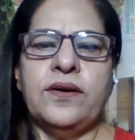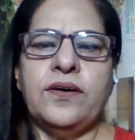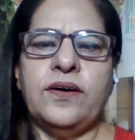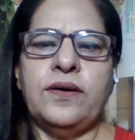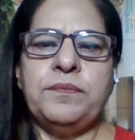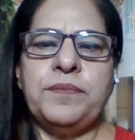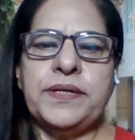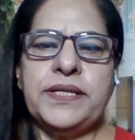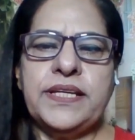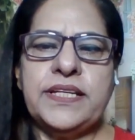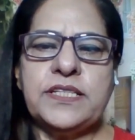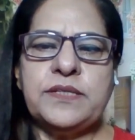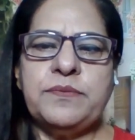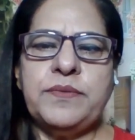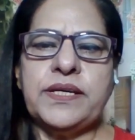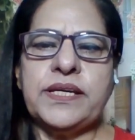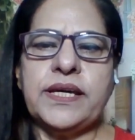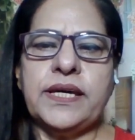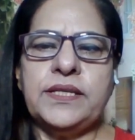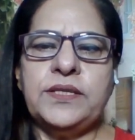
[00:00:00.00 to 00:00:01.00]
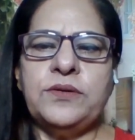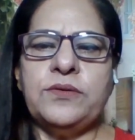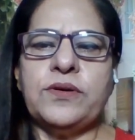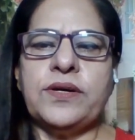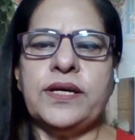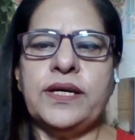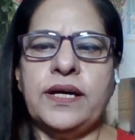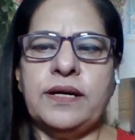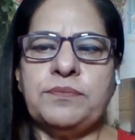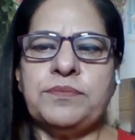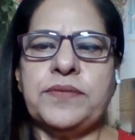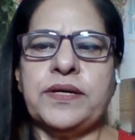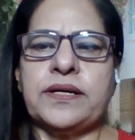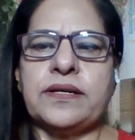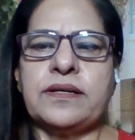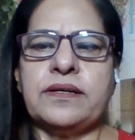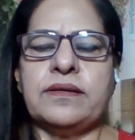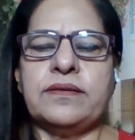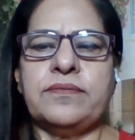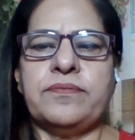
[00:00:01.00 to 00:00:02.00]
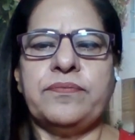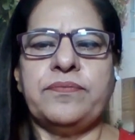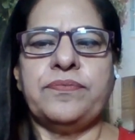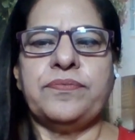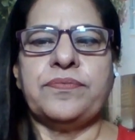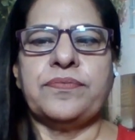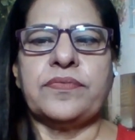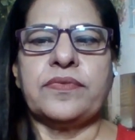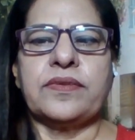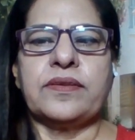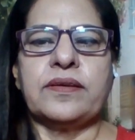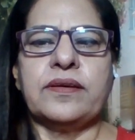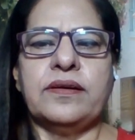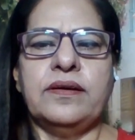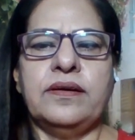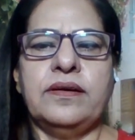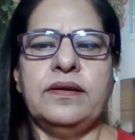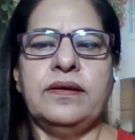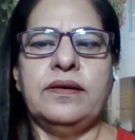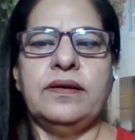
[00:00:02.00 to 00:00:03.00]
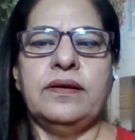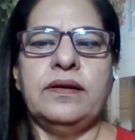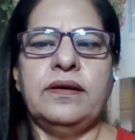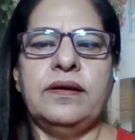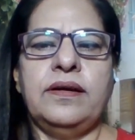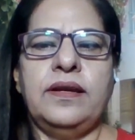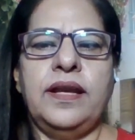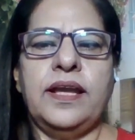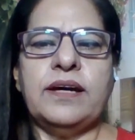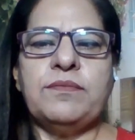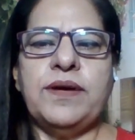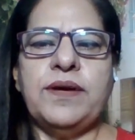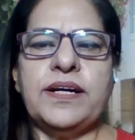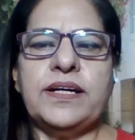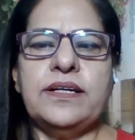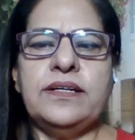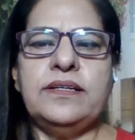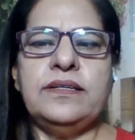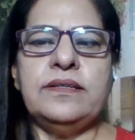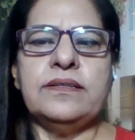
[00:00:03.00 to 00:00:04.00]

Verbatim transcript: और प्रदेश में कैदियों के अब तक लगभग